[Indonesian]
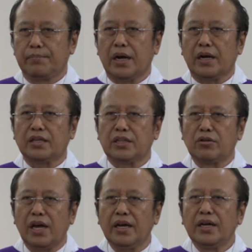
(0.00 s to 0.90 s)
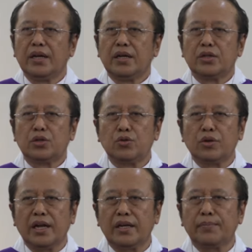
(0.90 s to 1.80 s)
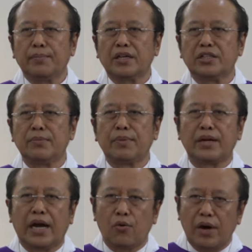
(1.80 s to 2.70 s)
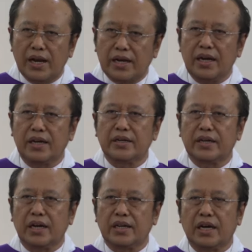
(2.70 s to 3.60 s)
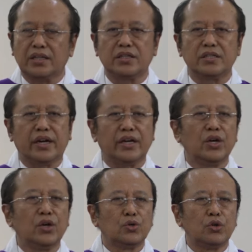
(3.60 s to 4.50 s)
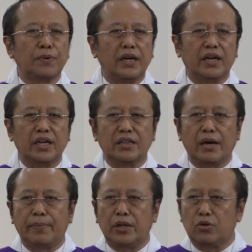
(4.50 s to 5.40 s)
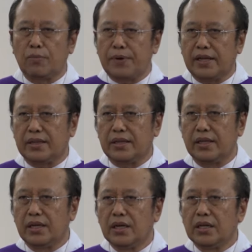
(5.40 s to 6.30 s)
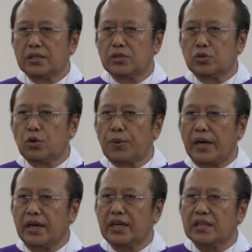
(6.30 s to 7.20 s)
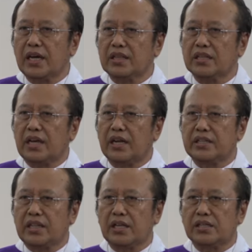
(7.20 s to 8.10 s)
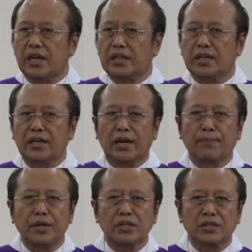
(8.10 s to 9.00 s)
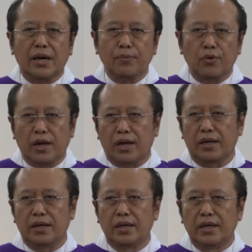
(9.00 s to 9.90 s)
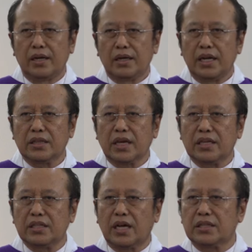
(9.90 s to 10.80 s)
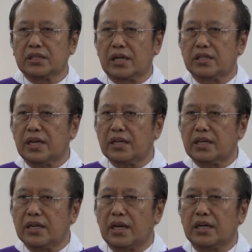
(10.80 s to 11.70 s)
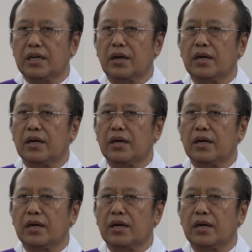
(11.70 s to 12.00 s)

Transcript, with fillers: Maka disitulah Tuhan masih menawarkan dengan kasihnya supaya kita bertobat, supaya kita tidak terjerat dengan pesta pora, kita tidak terjerat dengan ke